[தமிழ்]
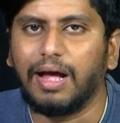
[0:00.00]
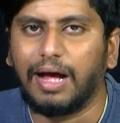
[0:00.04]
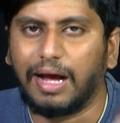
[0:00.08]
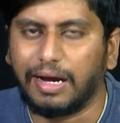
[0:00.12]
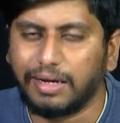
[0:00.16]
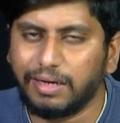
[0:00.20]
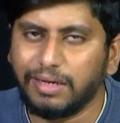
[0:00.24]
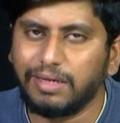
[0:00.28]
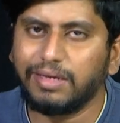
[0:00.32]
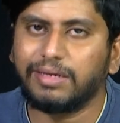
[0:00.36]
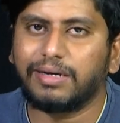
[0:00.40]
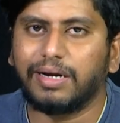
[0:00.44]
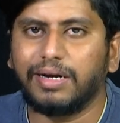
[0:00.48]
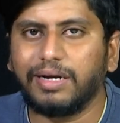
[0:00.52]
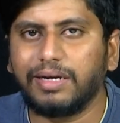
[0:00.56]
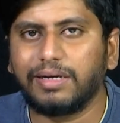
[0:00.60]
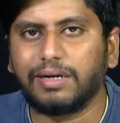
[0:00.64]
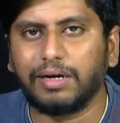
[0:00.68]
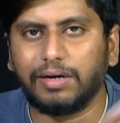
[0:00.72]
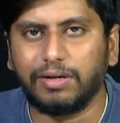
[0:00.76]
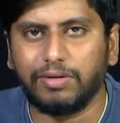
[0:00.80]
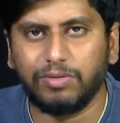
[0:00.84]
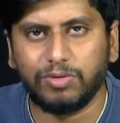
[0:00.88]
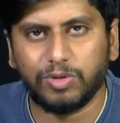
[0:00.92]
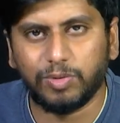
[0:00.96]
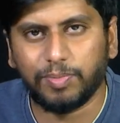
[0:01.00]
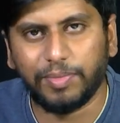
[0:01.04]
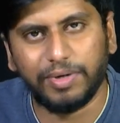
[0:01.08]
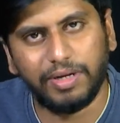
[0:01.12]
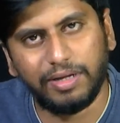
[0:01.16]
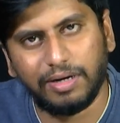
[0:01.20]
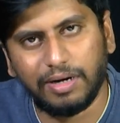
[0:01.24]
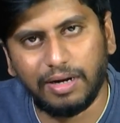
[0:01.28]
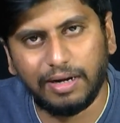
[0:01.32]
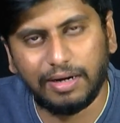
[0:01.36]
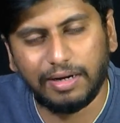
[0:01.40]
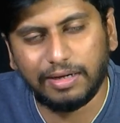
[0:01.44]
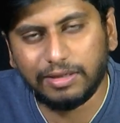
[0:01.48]
அங்கேயும் கிரெடிட் கார்டை யூஸ்
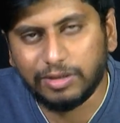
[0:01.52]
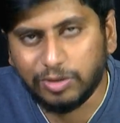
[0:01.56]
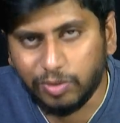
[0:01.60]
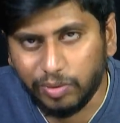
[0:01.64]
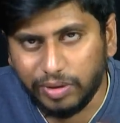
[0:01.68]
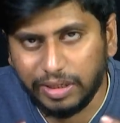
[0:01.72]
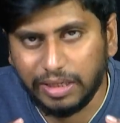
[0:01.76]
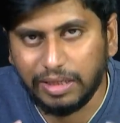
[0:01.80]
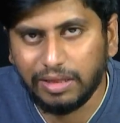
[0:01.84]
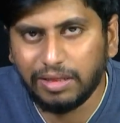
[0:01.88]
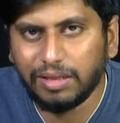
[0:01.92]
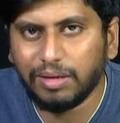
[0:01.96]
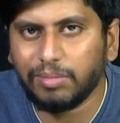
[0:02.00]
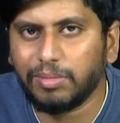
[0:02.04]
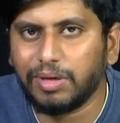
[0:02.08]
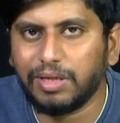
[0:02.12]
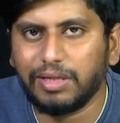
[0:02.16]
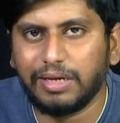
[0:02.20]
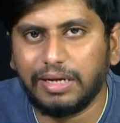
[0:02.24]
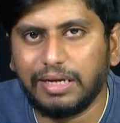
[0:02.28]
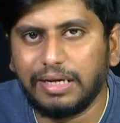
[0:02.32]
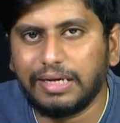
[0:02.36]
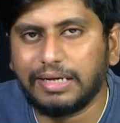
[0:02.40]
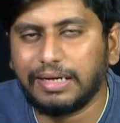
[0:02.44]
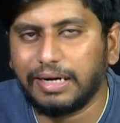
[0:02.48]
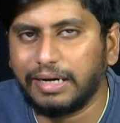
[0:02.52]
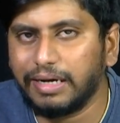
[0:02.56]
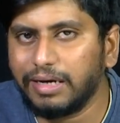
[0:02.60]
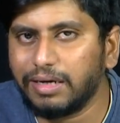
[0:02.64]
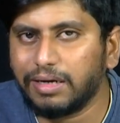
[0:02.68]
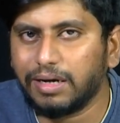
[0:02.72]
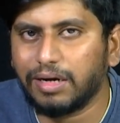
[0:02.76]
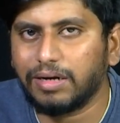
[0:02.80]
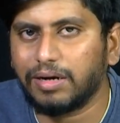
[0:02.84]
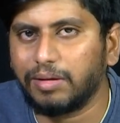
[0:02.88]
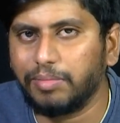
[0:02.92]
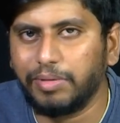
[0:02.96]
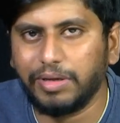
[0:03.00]
பண்ணிடுறாங்க ஸோ இந்த மாதிரி கிரெடிட்
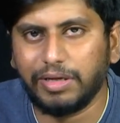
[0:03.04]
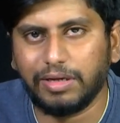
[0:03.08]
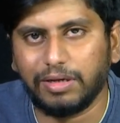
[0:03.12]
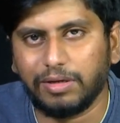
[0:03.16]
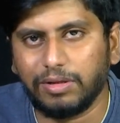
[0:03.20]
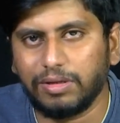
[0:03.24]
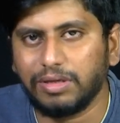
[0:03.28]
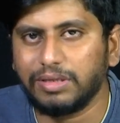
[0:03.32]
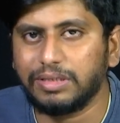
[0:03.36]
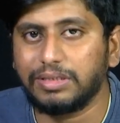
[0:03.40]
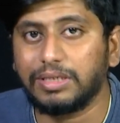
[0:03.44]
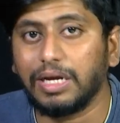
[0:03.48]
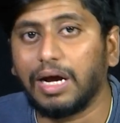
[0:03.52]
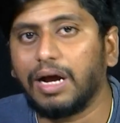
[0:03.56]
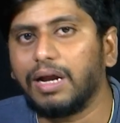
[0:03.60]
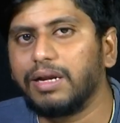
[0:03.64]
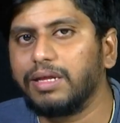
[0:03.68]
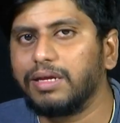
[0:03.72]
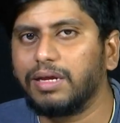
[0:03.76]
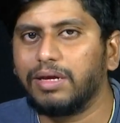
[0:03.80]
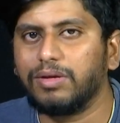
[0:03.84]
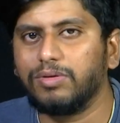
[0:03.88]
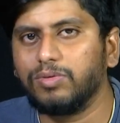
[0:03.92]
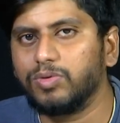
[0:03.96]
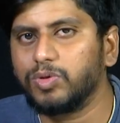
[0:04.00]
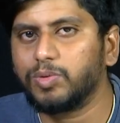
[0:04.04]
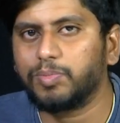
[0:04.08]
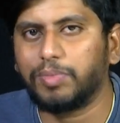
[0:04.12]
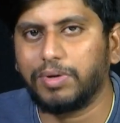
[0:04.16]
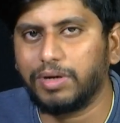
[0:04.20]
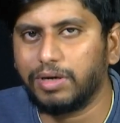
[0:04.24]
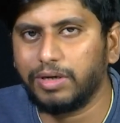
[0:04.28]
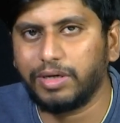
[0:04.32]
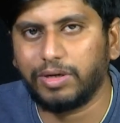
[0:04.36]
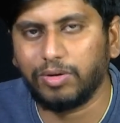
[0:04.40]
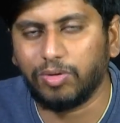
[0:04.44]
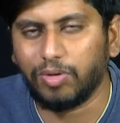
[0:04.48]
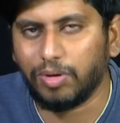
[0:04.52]
கார்டு அப்படிங்கிறது ஜாலி ஜாலியாக யூஸ்
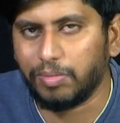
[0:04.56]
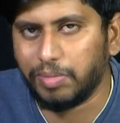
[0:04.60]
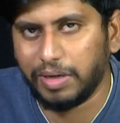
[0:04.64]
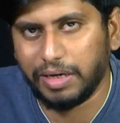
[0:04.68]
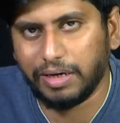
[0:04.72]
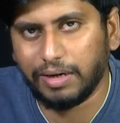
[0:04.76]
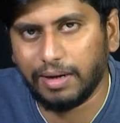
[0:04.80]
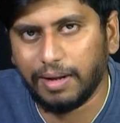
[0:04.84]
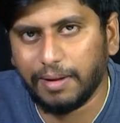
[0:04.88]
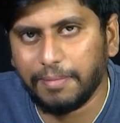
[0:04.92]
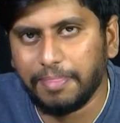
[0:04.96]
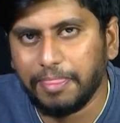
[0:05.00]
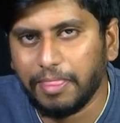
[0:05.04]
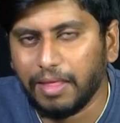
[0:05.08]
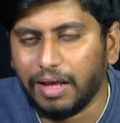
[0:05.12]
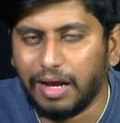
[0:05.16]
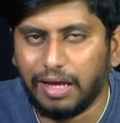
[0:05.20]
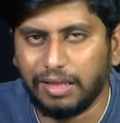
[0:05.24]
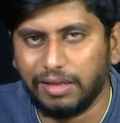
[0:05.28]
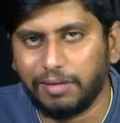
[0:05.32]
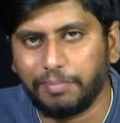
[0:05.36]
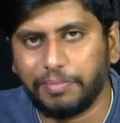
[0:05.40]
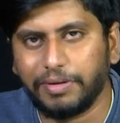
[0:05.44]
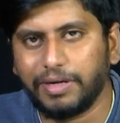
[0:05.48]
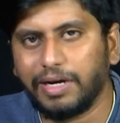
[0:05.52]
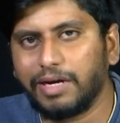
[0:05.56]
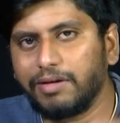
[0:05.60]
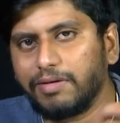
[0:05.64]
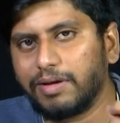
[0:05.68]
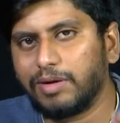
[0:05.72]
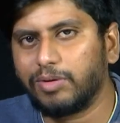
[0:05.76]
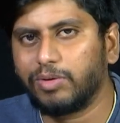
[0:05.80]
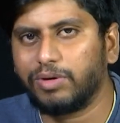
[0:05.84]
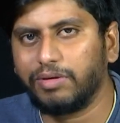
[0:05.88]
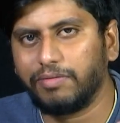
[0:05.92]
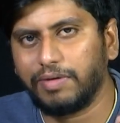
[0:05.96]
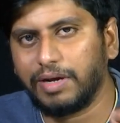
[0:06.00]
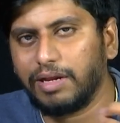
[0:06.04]
பண்ணிட்டோம் அப்படின்னா அதுக்கு பின்னாடி
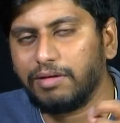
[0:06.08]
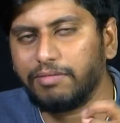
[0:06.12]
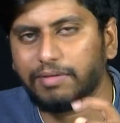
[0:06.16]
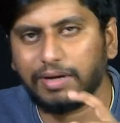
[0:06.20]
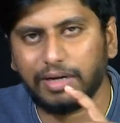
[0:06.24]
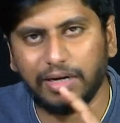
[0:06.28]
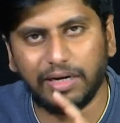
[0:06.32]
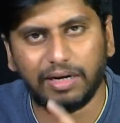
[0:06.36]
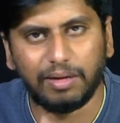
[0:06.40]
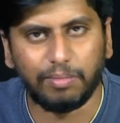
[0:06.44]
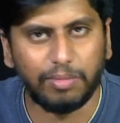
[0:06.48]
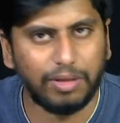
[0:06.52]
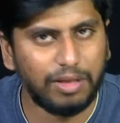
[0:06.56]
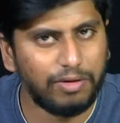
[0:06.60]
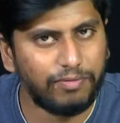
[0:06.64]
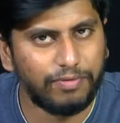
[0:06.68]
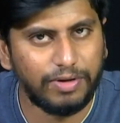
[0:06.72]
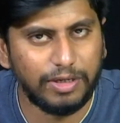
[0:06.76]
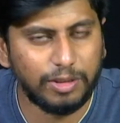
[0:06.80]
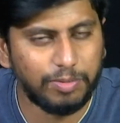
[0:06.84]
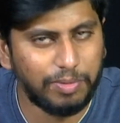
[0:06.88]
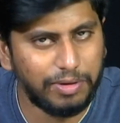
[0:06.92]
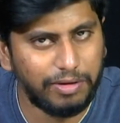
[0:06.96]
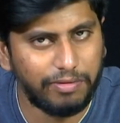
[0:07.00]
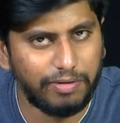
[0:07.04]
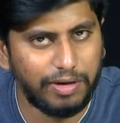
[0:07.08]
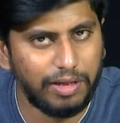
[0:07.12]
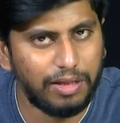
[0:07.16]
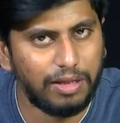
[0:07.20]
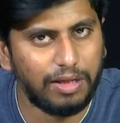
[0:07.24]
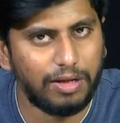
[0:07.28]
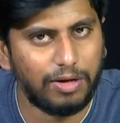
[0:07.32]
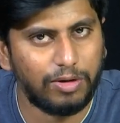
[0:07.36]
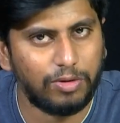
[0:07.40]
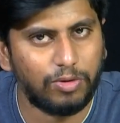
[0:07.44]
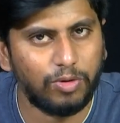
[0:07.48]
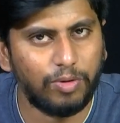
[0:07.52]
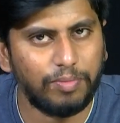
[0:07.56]
வரக்கூடிய விளைவுகளை நம்ம தான் ஃபேஸ் பண்ண
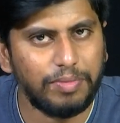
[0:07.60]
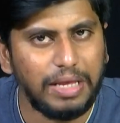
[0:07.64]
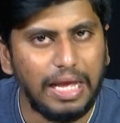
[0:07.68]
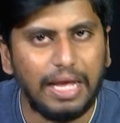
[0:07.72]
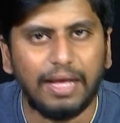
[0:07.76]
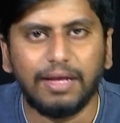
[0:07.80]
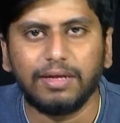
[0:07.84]
வேண்டியதாக இருக்கும்